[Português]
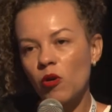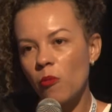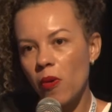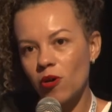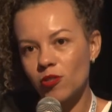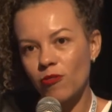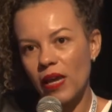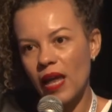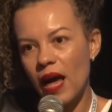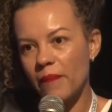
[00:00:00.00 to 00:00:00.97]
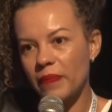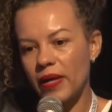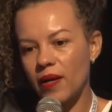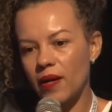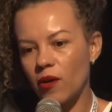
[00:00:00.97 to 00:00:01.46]
posso falar
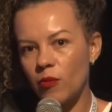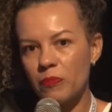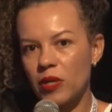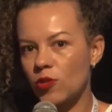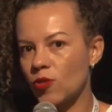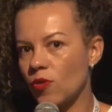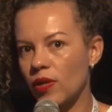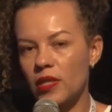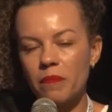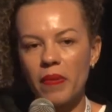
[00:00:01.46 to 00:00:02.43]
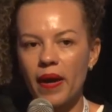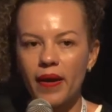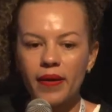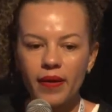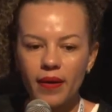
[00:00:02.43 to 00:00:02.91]
para uma pessoa que
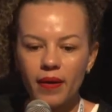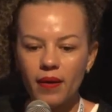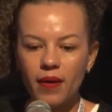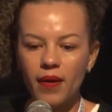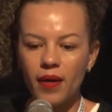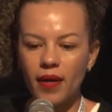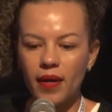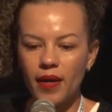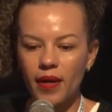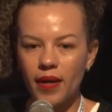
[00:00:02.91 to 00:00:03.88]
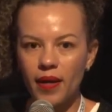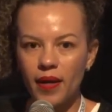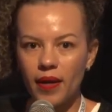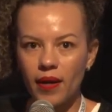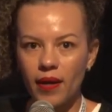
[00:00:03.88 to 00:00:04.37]
pega.
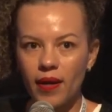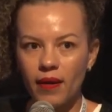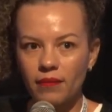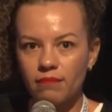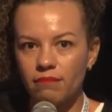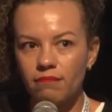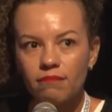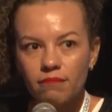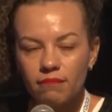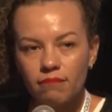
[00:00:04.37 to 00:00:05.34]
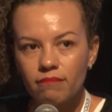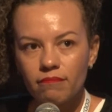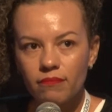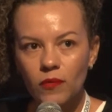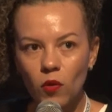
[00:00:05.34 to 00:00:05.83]
É,
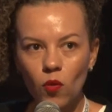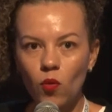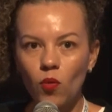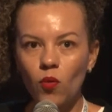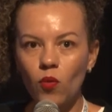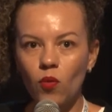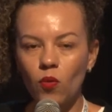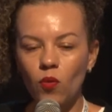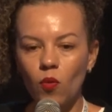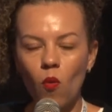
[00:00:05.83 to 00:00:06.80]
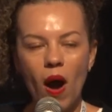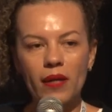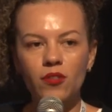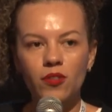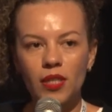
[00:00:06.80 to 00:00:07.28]
o
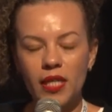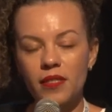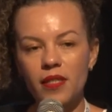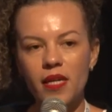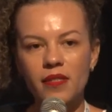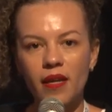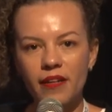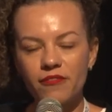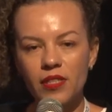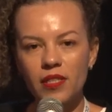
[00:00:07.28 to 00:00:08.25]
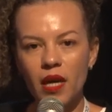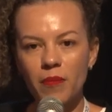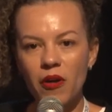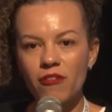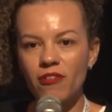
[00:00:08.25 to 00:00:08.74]
433 lá em Vila
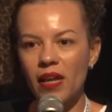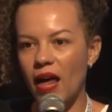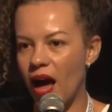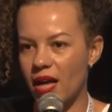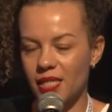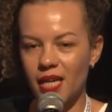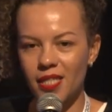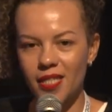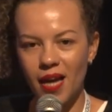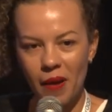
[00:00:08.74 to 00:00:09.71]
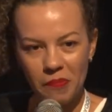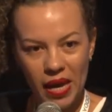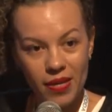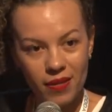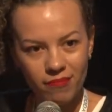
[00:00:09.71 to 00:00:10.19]
Isabel e falar acesse a
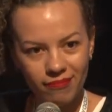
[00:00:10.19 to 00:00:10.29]
API.